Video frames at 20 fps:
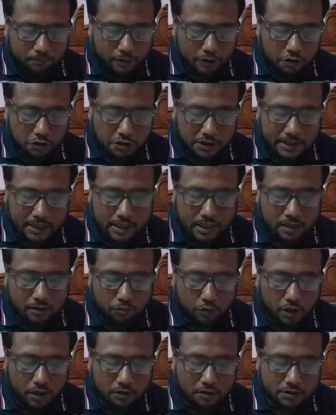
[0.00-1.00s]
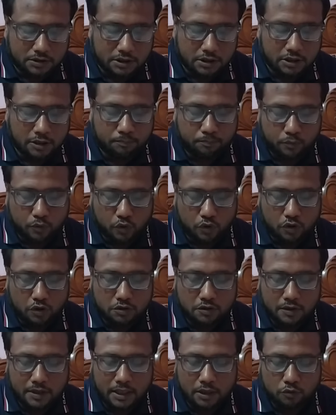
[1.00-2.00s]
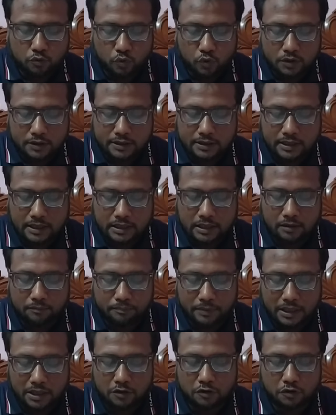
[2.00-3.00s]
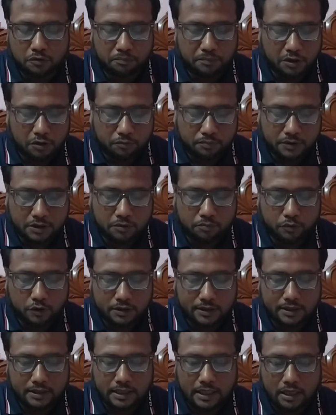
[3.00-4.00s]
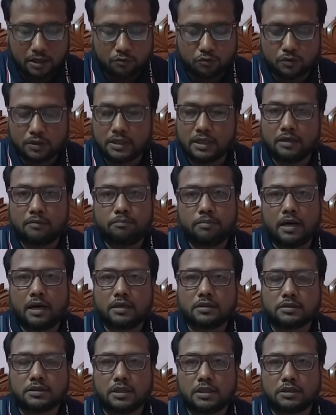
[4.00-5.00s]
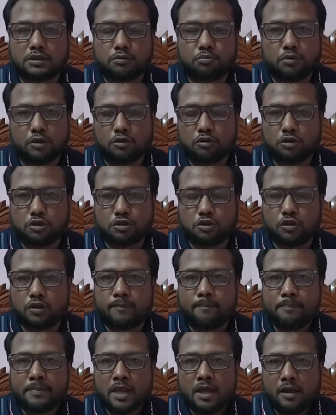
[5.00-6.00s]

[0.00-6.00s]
প্রিয় দর্শক এখানে বলা হচ্ছে যে প্রণোদনায় কোটি টাকা ব্যয় বিলুপ্তির পথে ঠাকুরগাঁয়ের পাট চাষ প্রিয় দর্শক